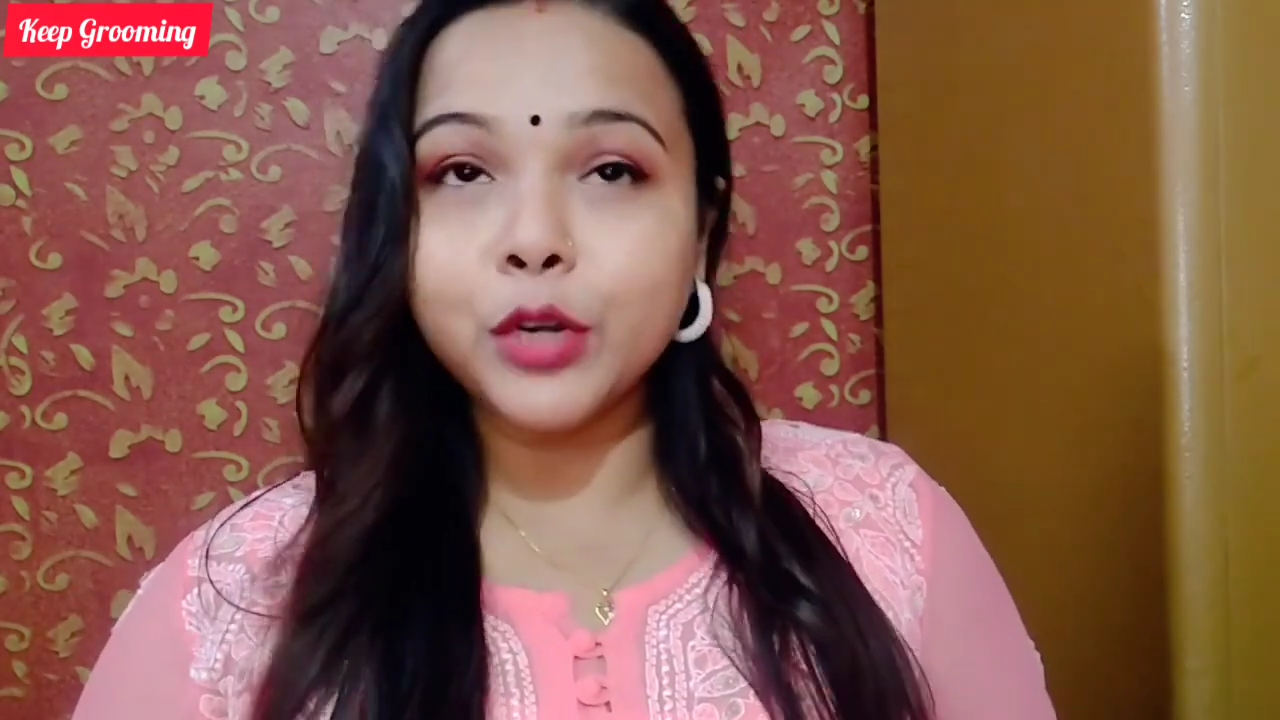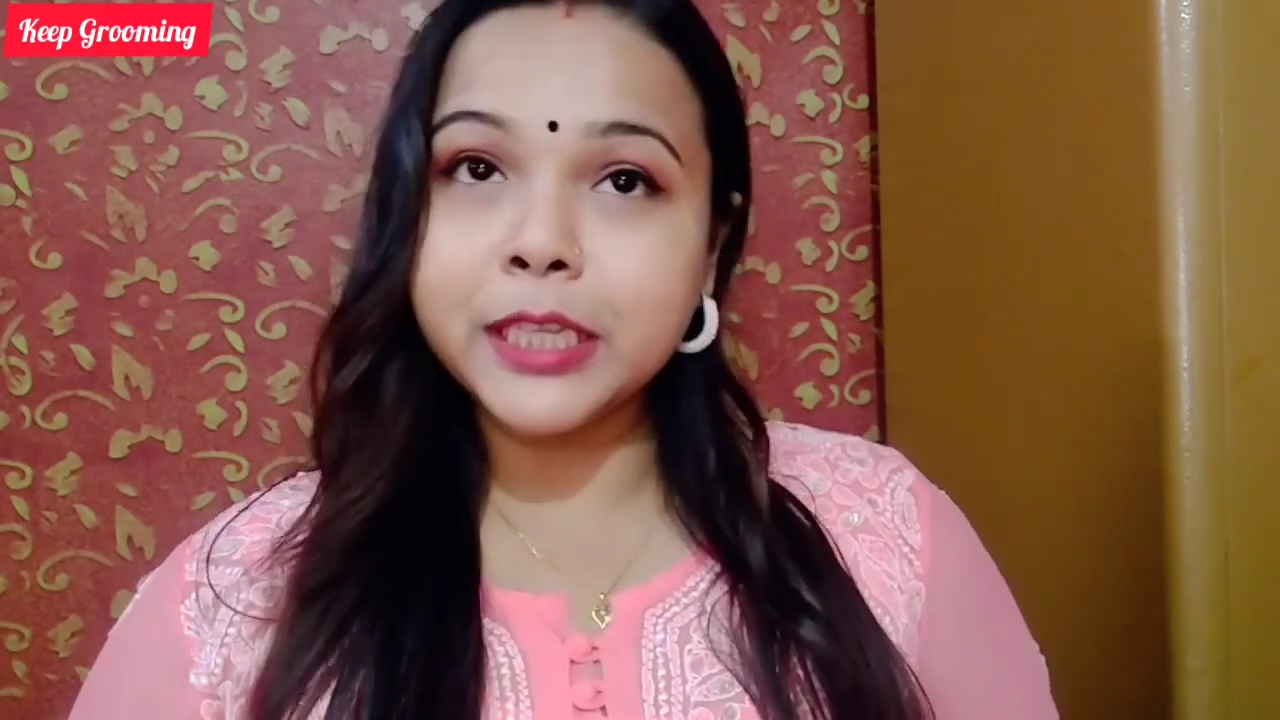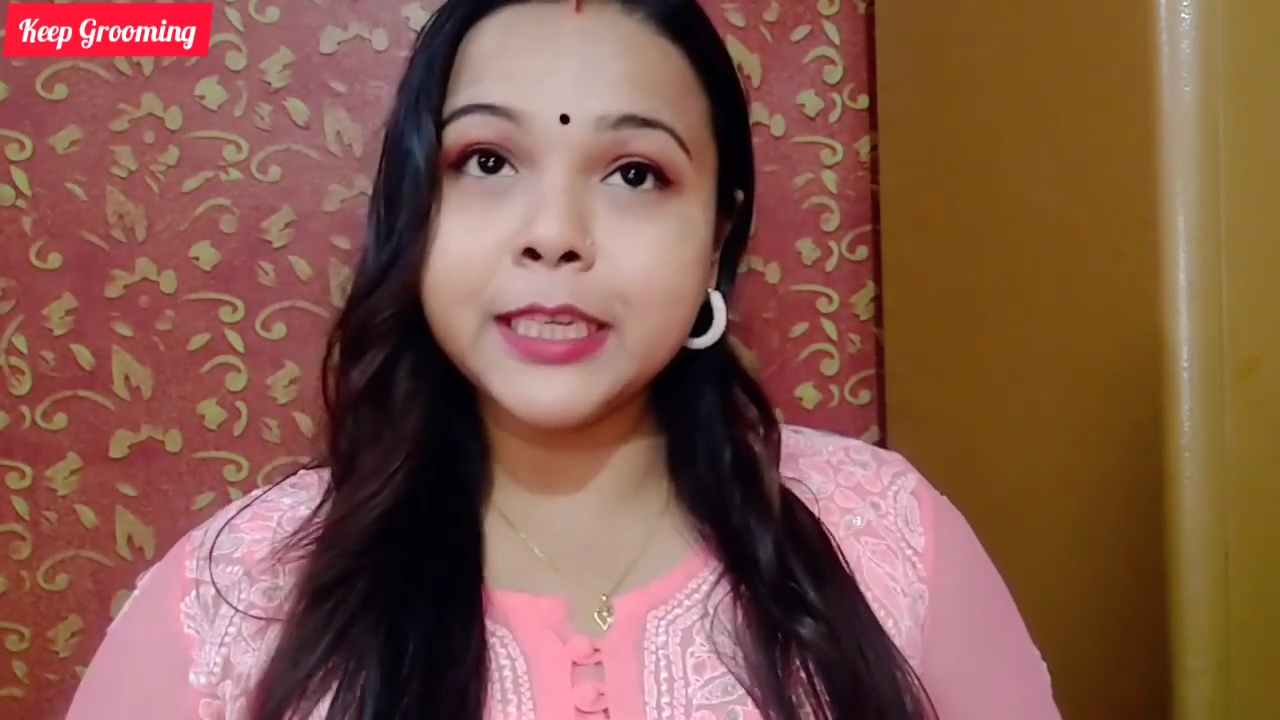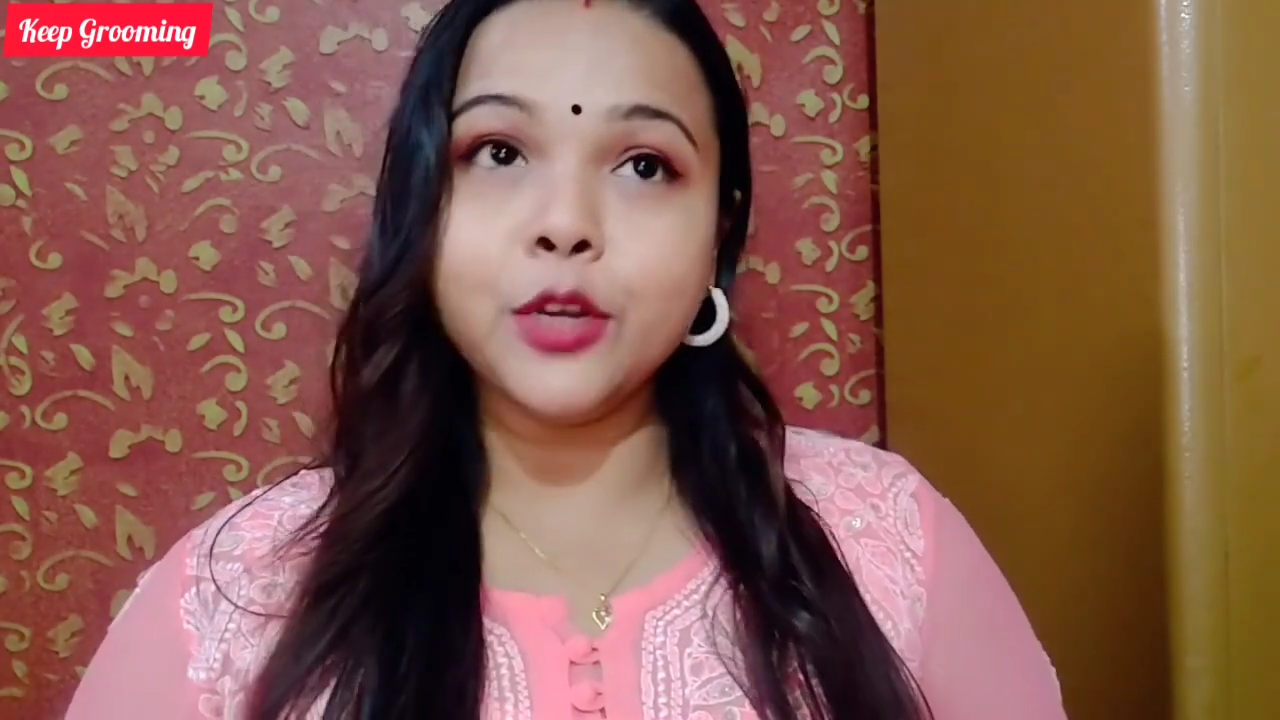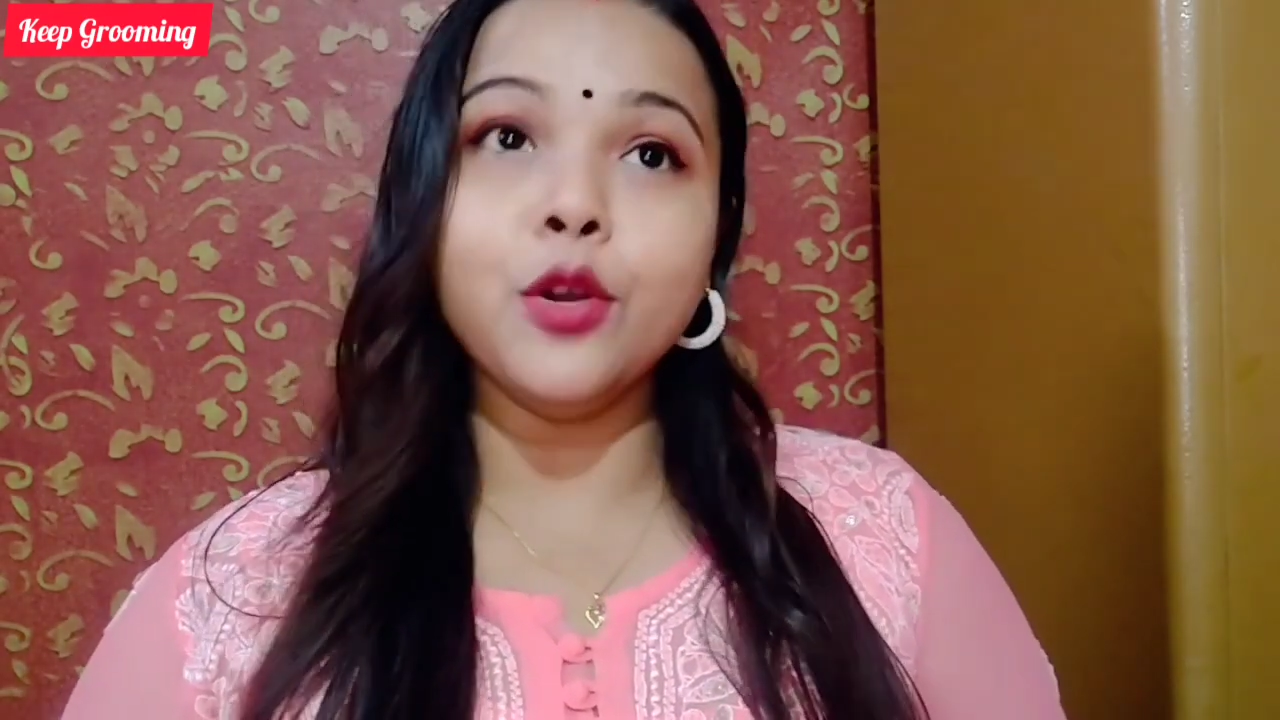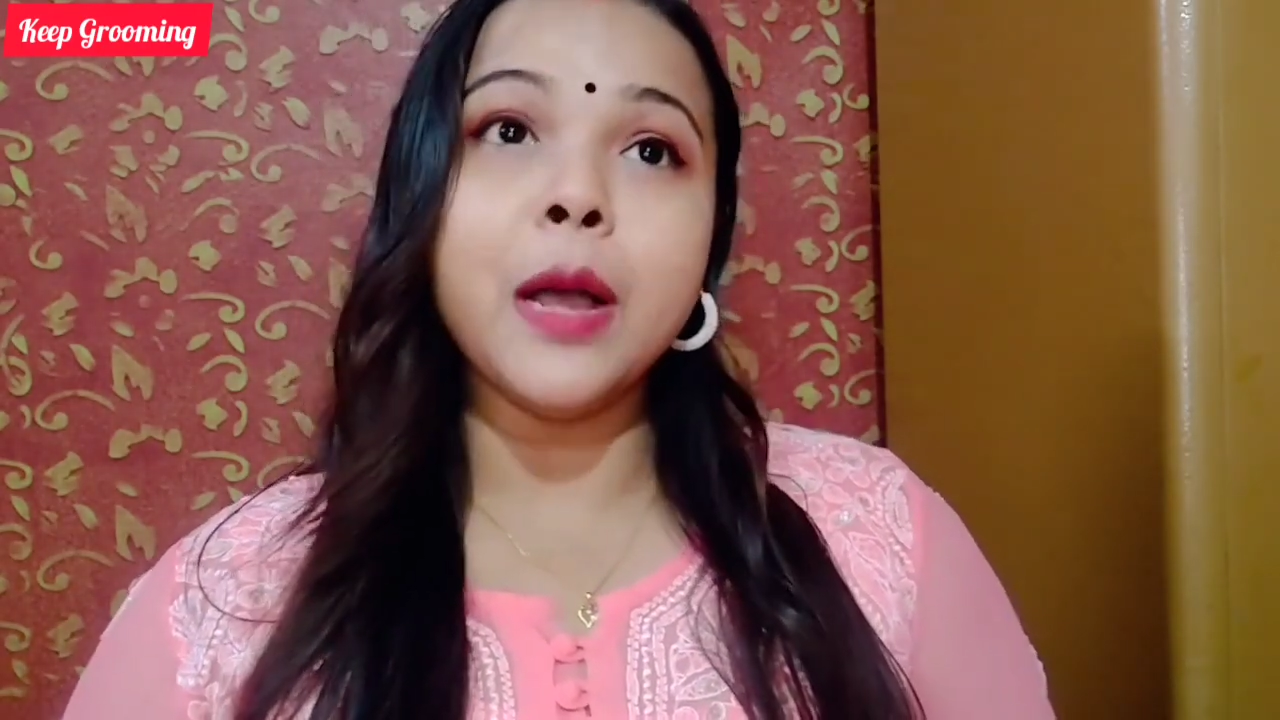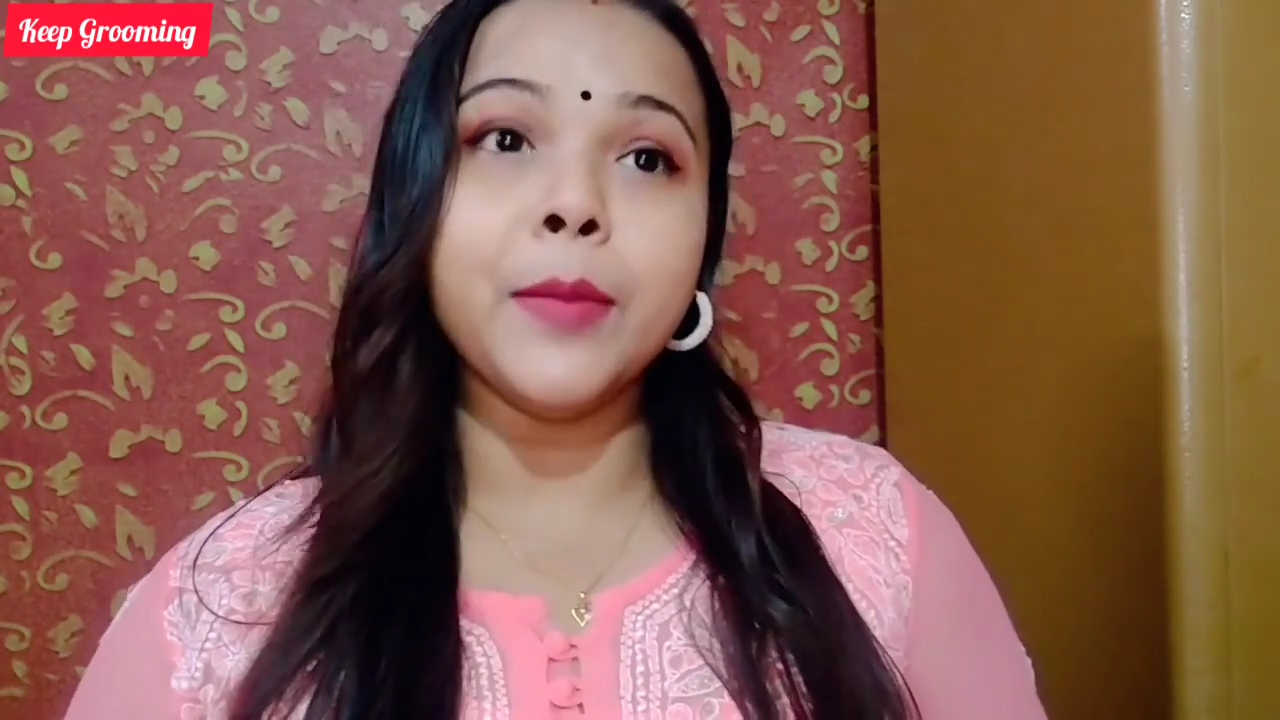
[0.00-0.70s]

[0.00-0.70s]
বলেছিল